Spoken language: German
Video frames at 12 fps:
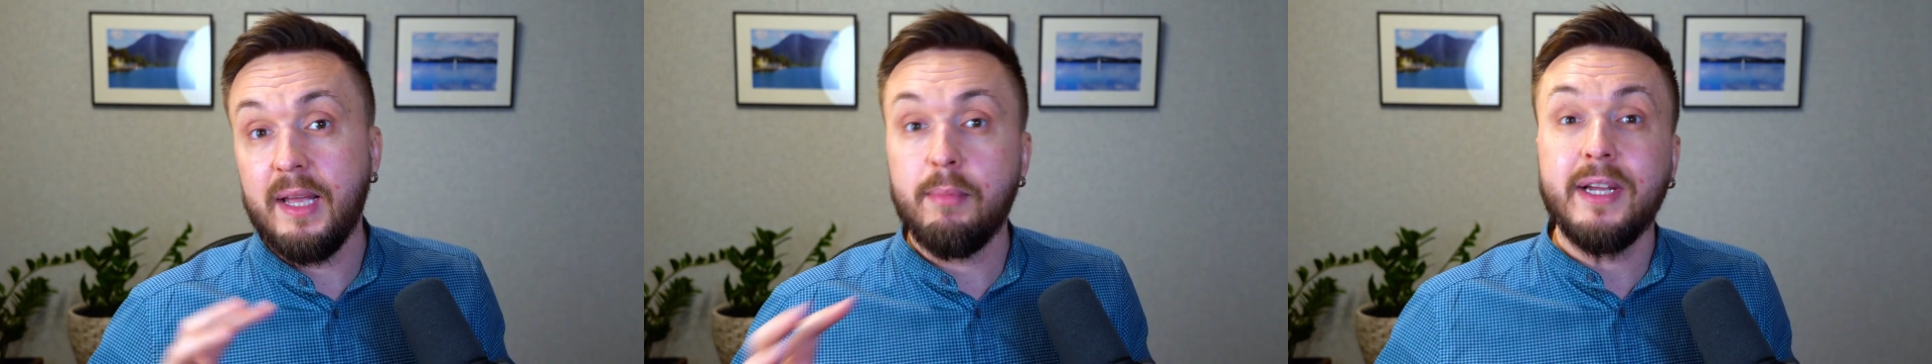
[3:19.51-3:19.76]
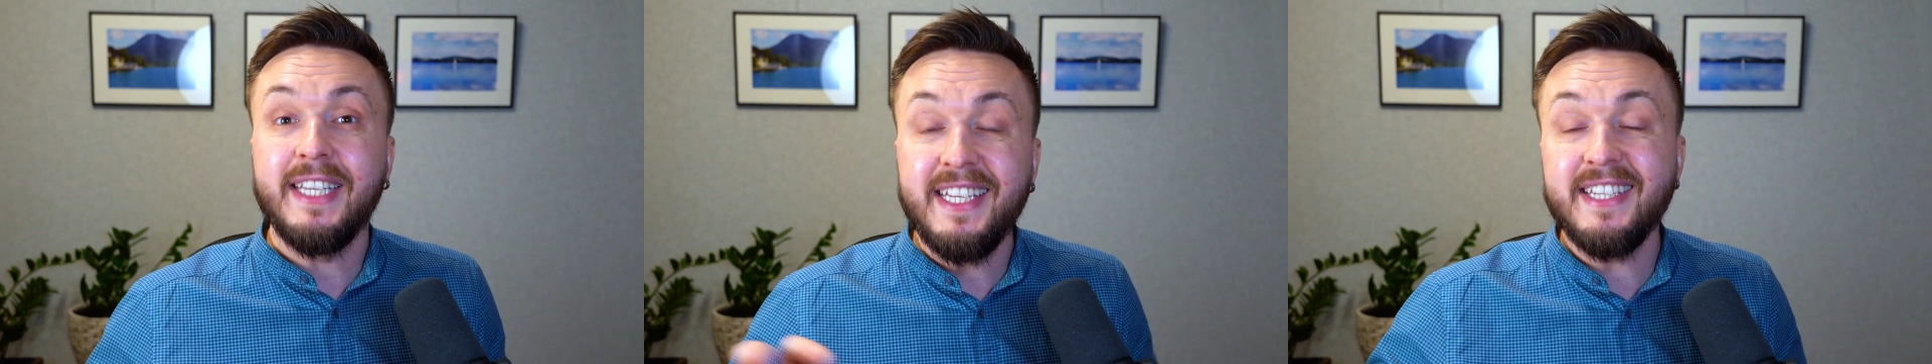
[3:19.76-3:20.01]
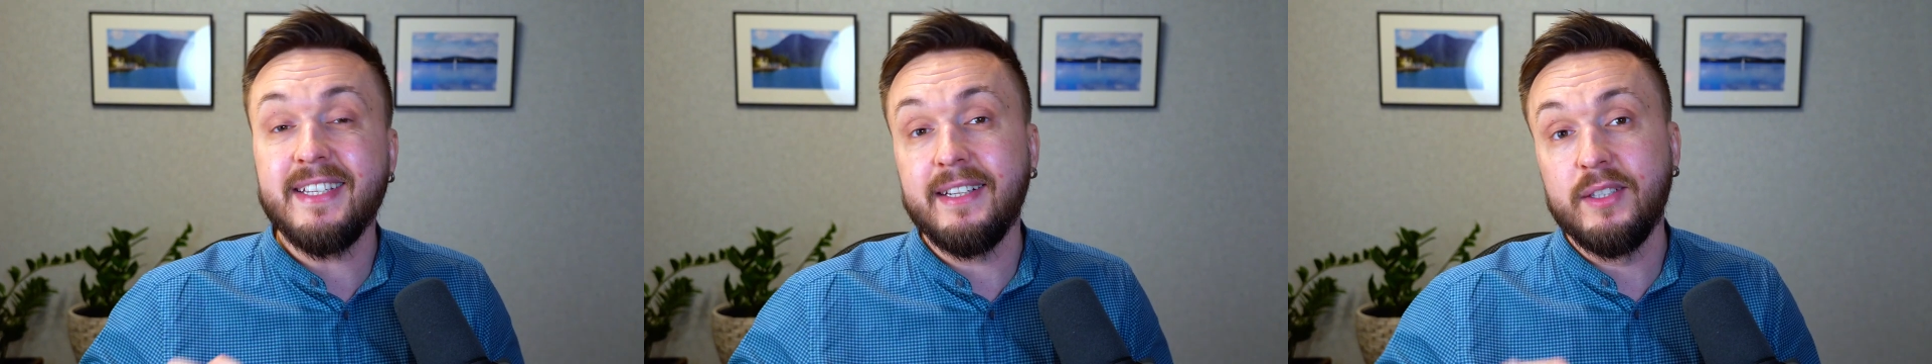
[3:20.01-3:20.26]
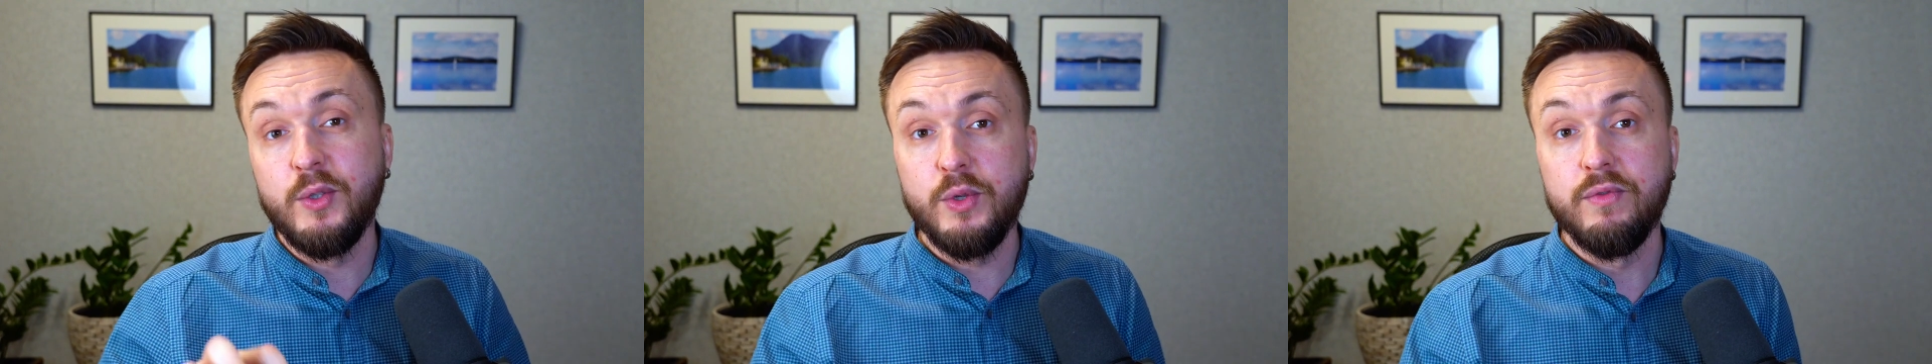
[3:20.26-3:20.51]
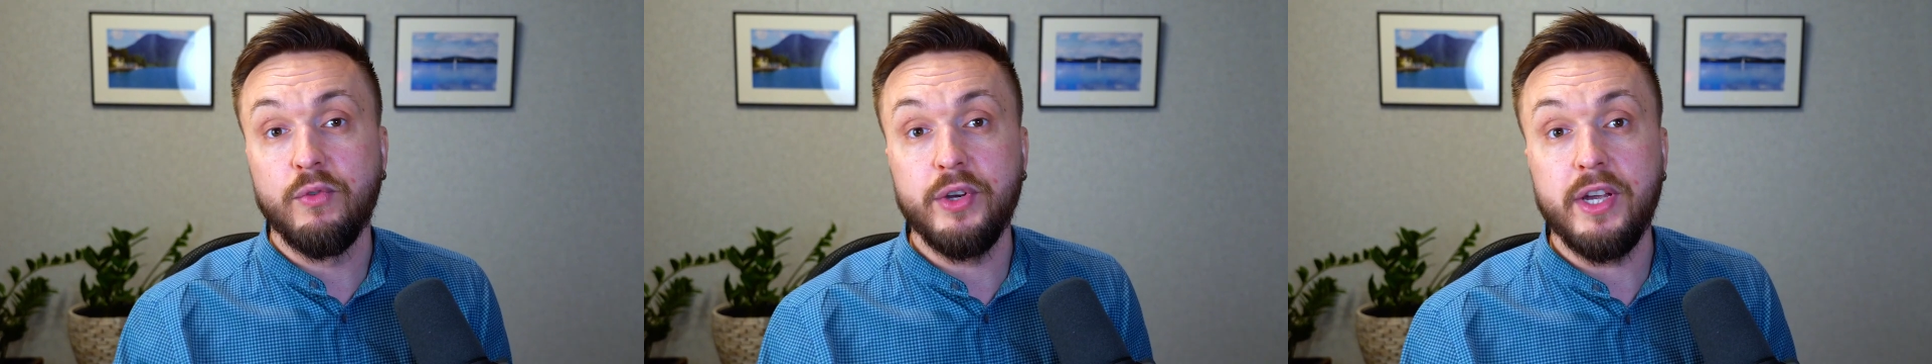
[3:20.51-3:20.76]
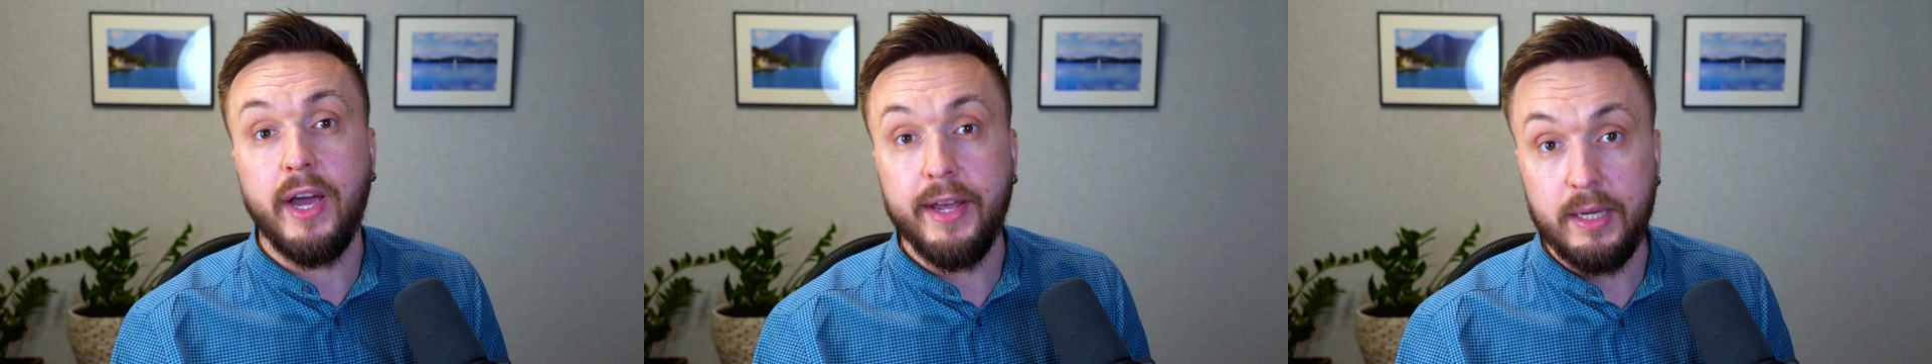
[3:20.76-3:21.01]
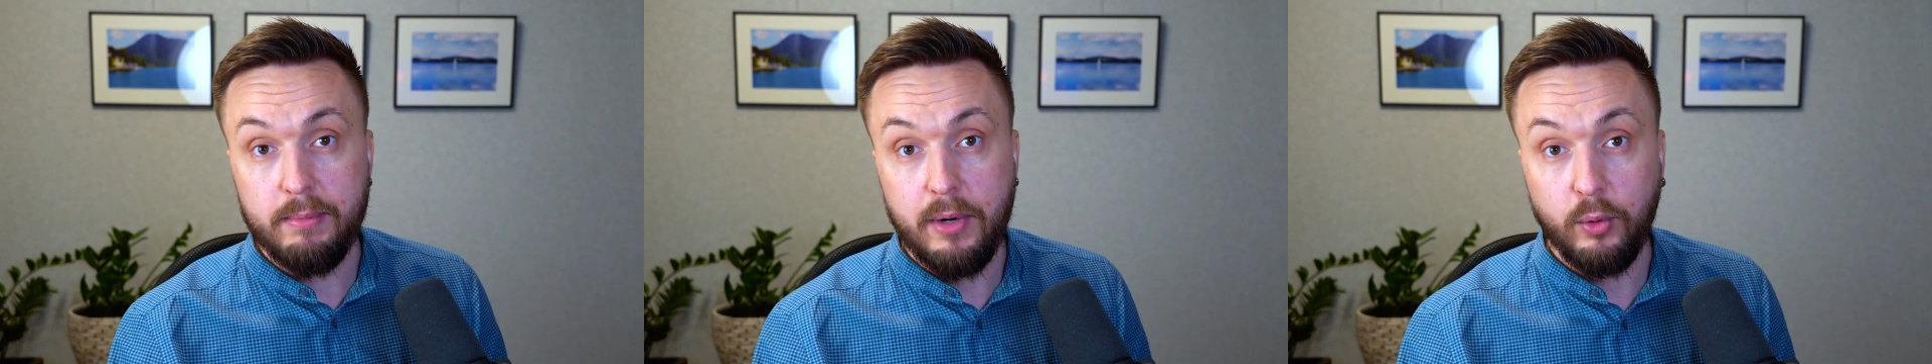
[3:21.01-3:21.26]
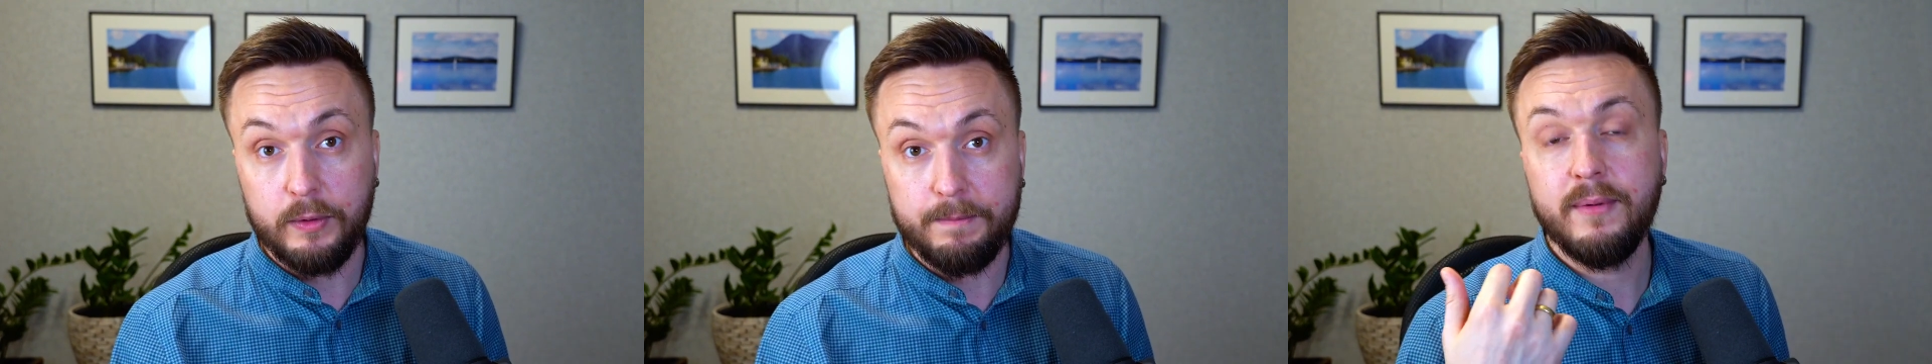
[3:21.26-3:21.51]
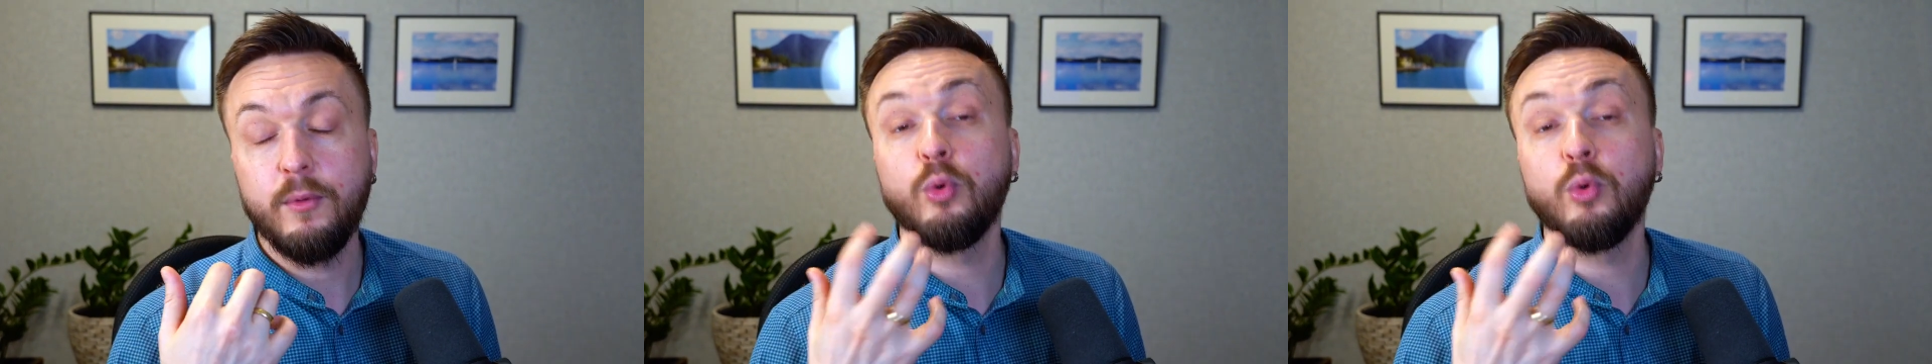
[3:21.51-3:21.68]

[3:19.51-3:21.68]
aber die ist halt in Symfony eingebaut.